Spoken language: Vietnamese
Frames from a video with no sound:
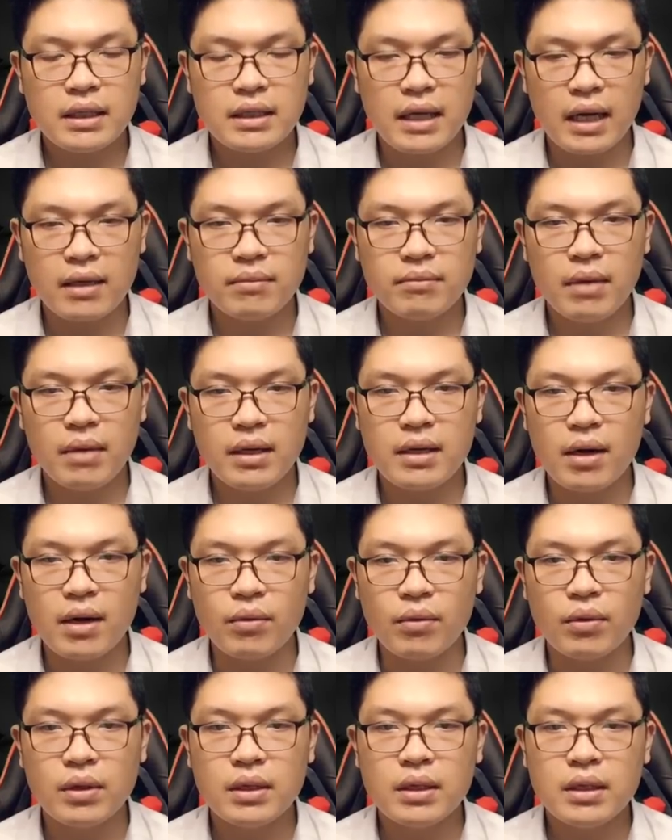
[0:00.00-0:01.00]
Rắn mất
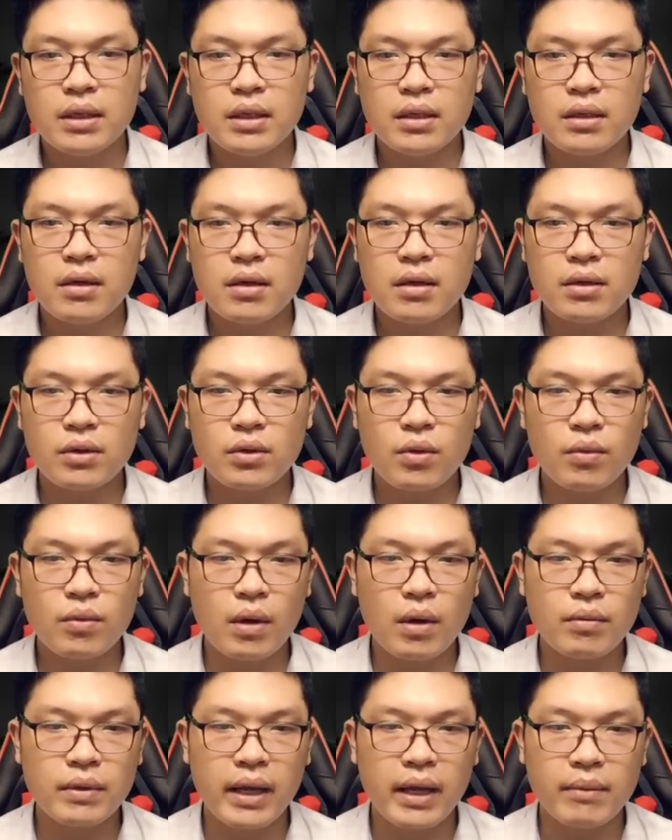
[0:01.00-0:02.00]
đầu, nước
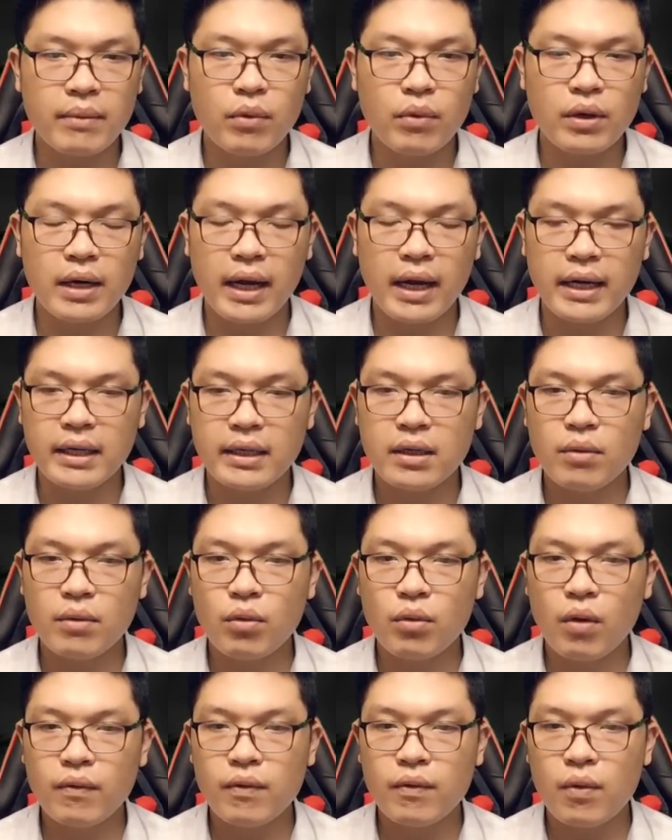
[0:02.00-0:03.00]
cũng không thể một ngày
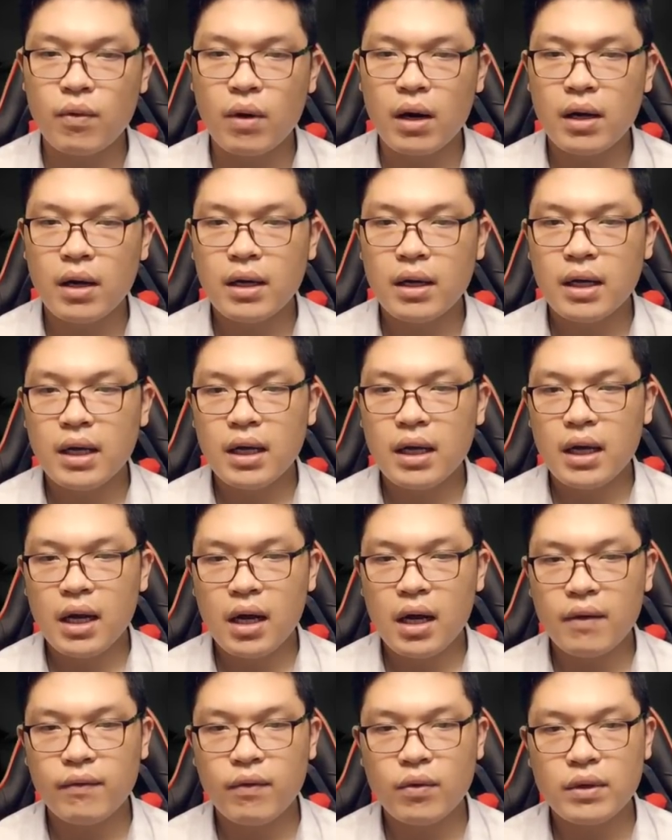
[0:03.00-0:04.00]
không có vua.
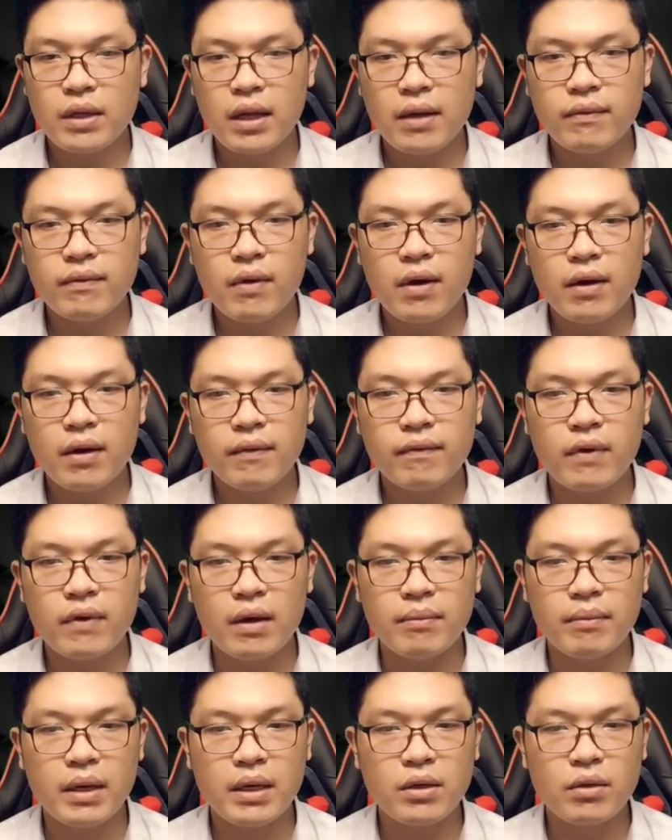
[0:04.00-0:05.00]
Hồng Vũ Thiên Vương
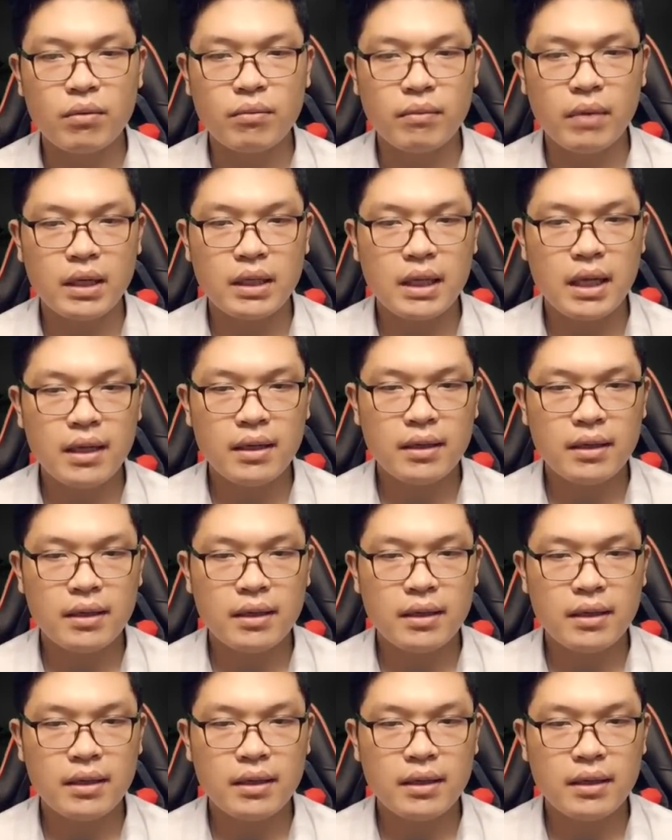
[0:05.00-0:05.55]
vừa mất tùng mất